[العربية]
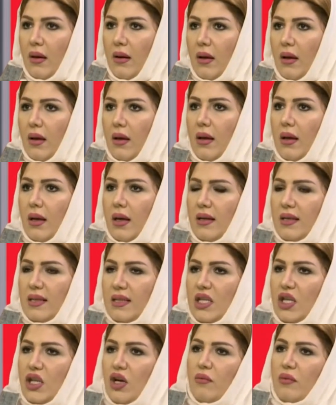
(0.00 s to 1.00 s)
آه
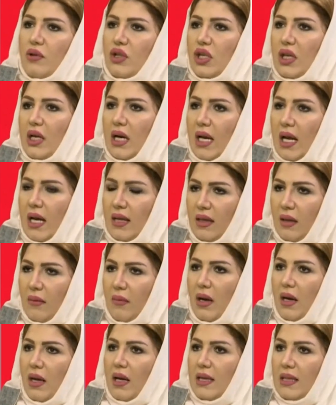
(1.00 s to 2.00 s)
السيروم بيشتغل على
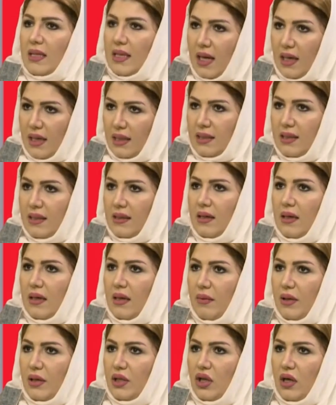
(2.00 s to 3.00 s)
الطبقة اللي تحت
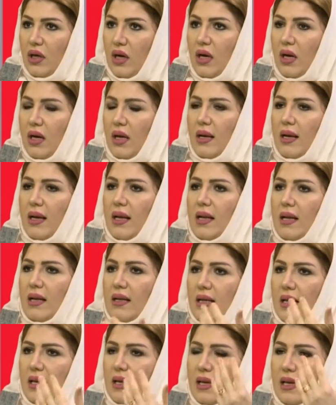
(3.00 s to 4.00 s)
البشرة
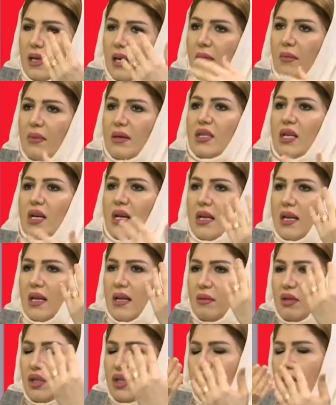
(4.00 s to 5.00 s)
الكريم
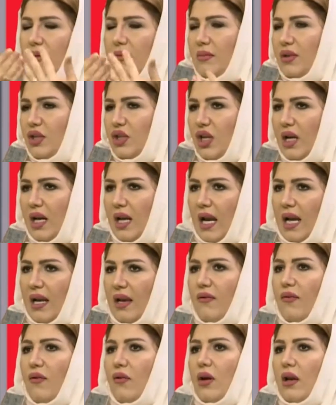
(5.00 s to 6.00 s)
بيشتغل بيشتغل على اللي
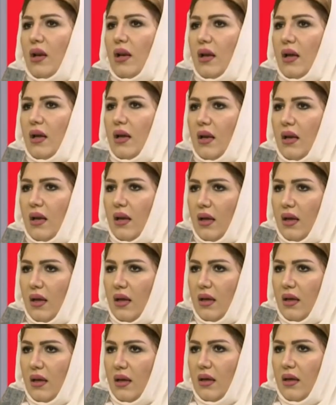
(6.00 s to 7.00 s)
فوق
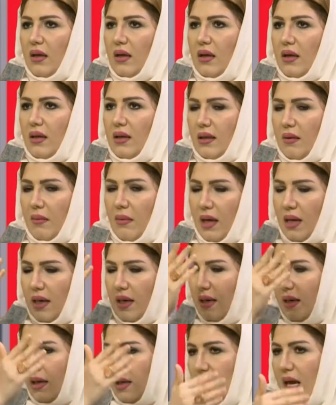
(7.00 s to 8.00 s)
الطبقة
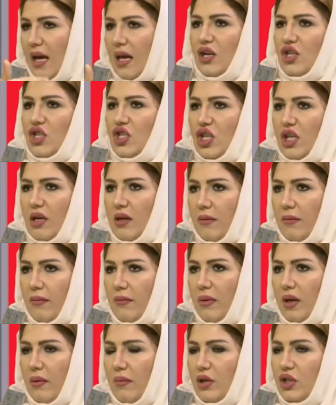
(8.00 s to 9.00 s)
الخارجية
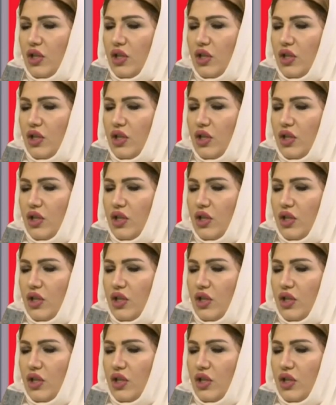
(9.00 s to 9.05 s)
طيب البشرة.